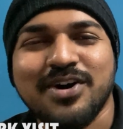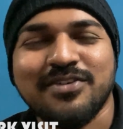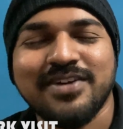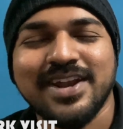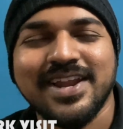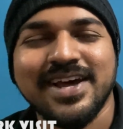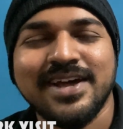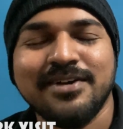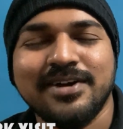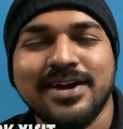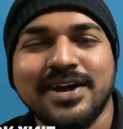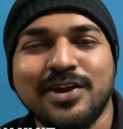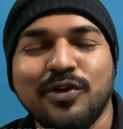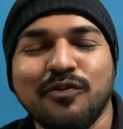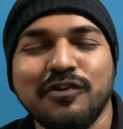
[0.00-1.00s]
மார்வலில்
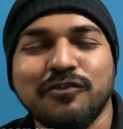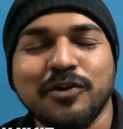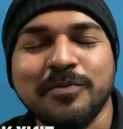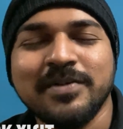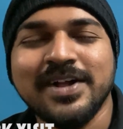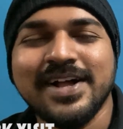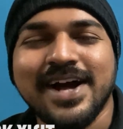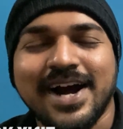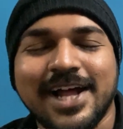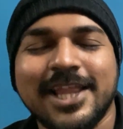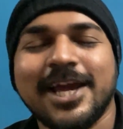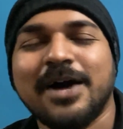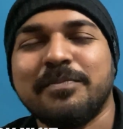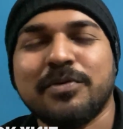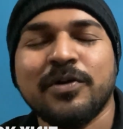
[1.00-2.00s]
நோவேவோம்
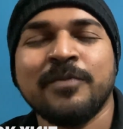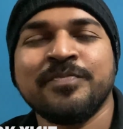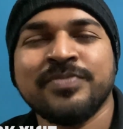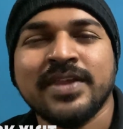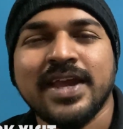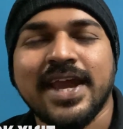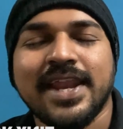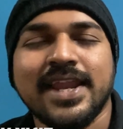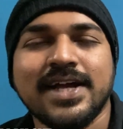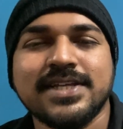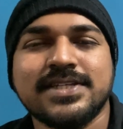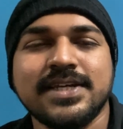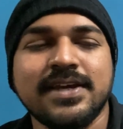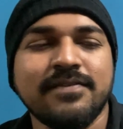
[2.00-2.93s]
அதுக்கப்புறம் என்னாச்சு